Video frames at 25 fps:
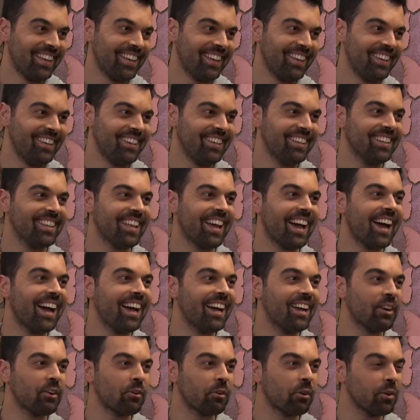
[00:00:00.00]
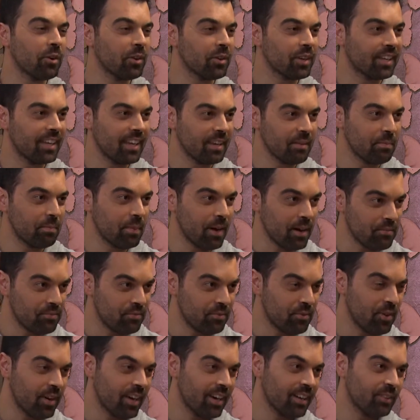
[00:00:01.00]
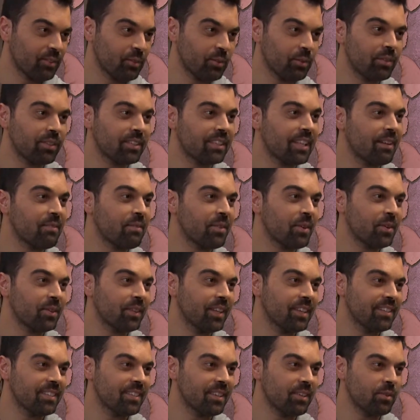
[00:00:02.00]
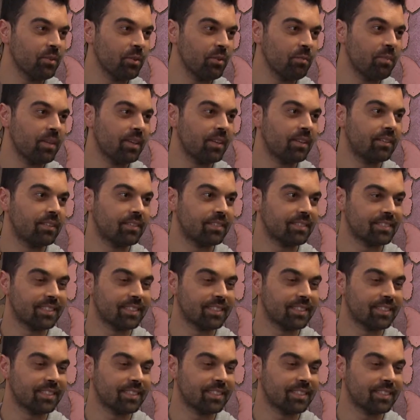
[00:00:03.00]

E lá eu coloquei para fora tudo que estava acontecendo comigo.